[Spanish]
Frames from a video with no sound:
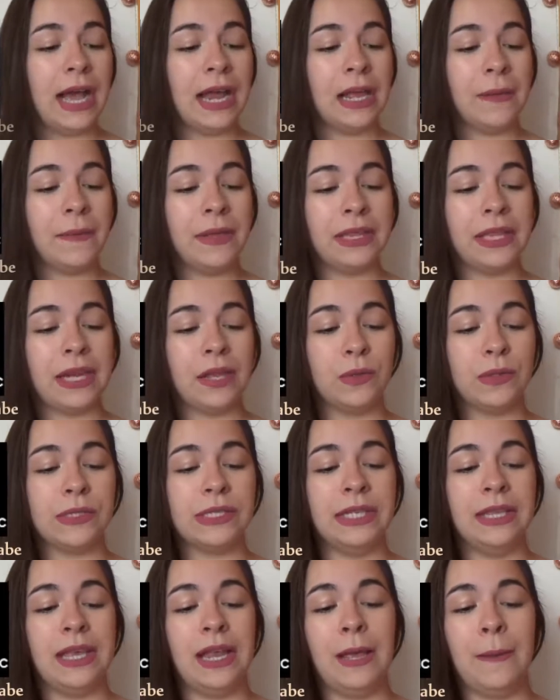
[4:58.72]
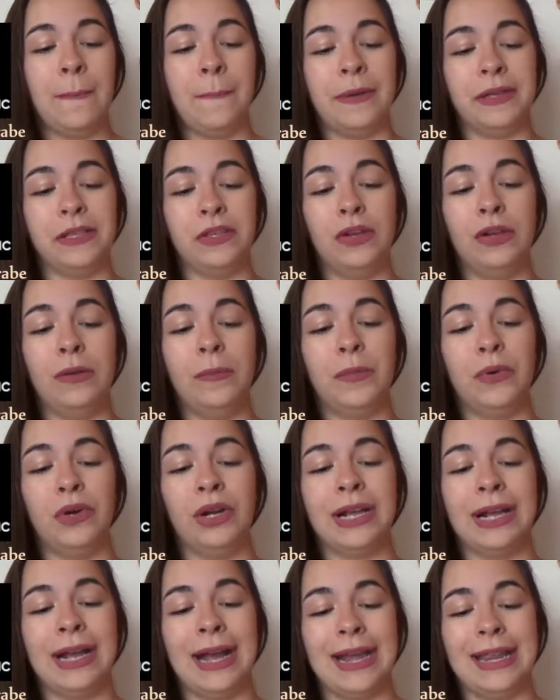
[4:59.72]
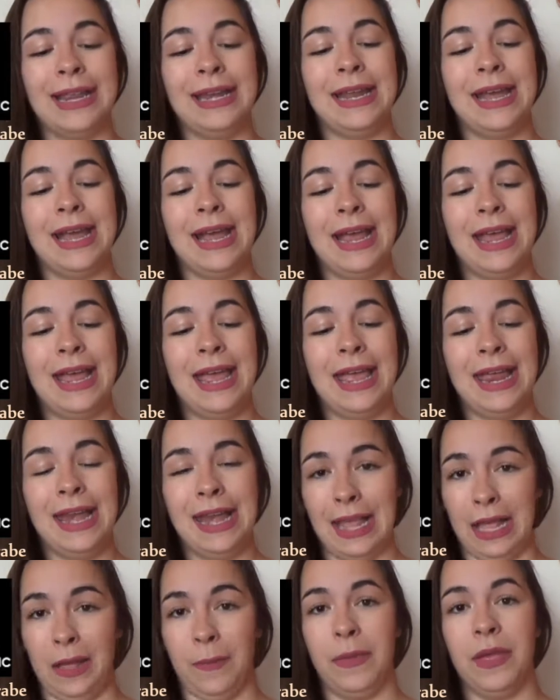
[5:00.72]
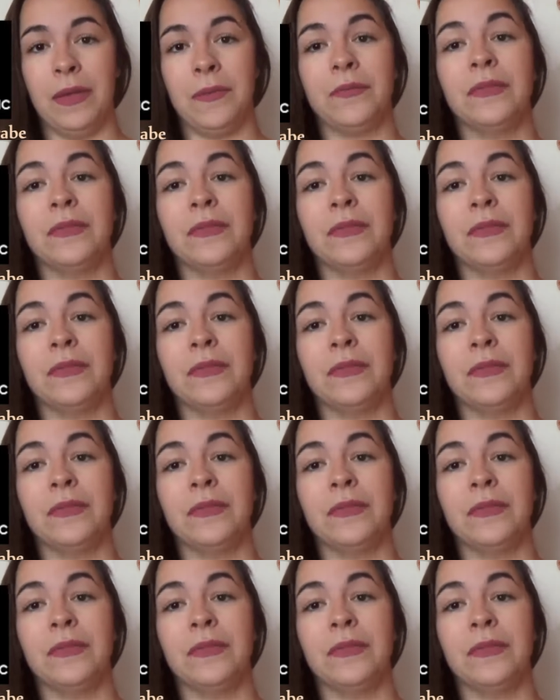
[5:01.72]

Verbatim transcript: árabe traducida al español por Karina LM.